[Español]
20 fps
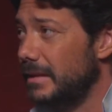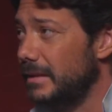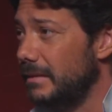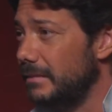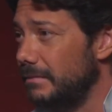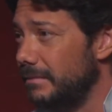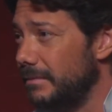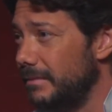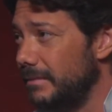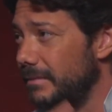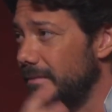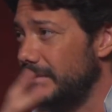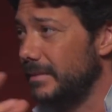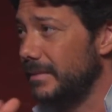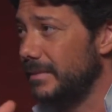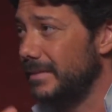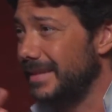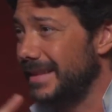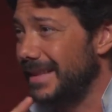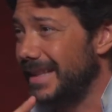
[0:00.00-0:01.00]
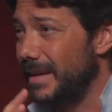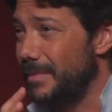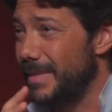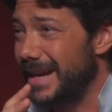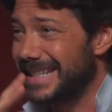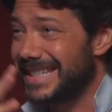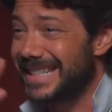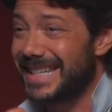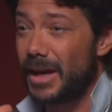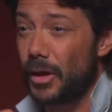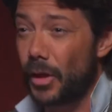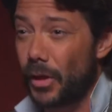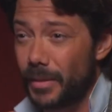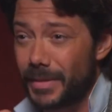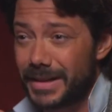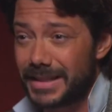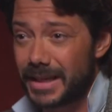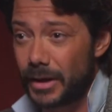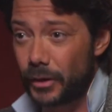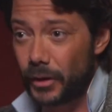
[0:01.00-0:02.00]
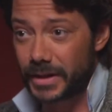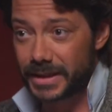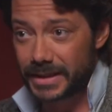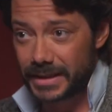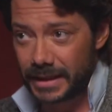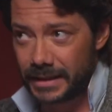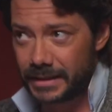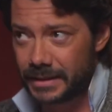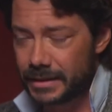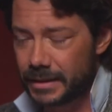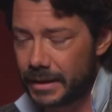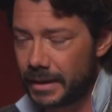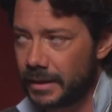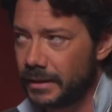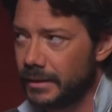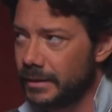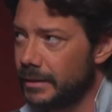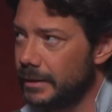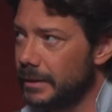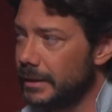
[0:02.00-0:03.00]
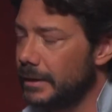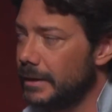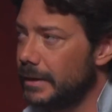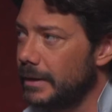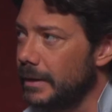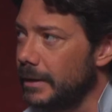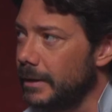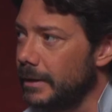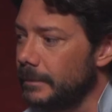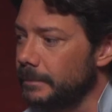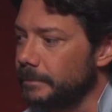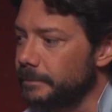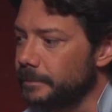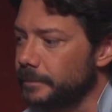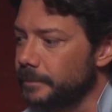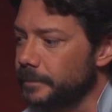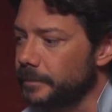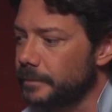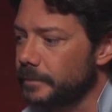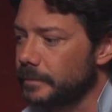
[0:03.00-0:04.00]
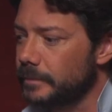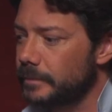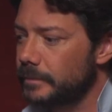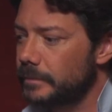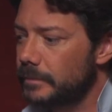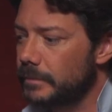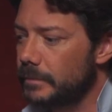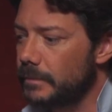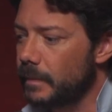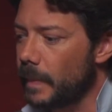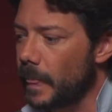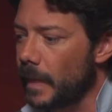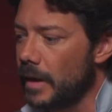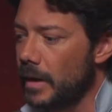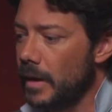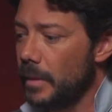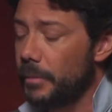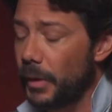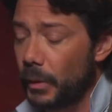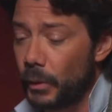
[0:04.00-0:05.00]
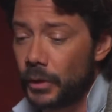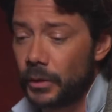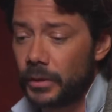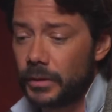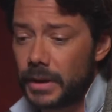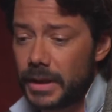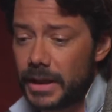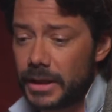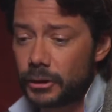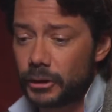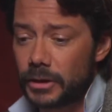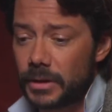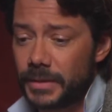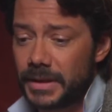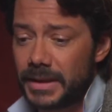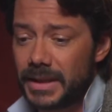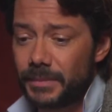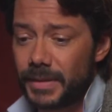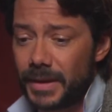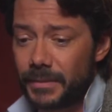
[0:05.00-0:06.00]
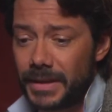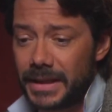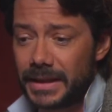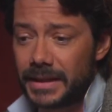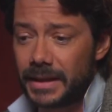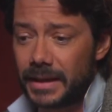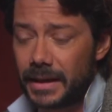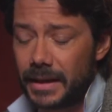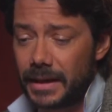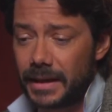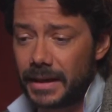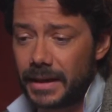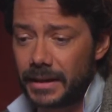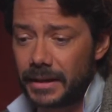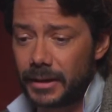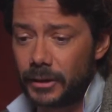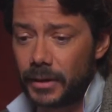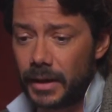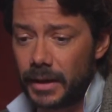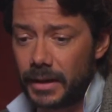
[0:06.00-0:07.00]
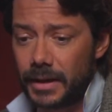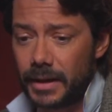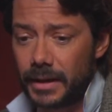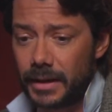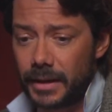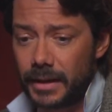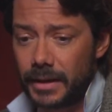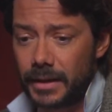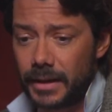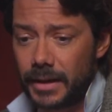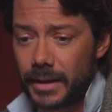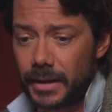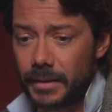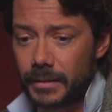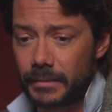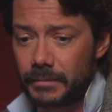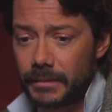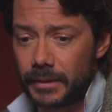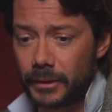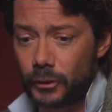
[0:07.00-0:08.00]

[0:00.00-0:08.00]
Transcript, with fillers: em, demasiado, demasiado extensa, em, pero bueno, eso también te permite el que, el el que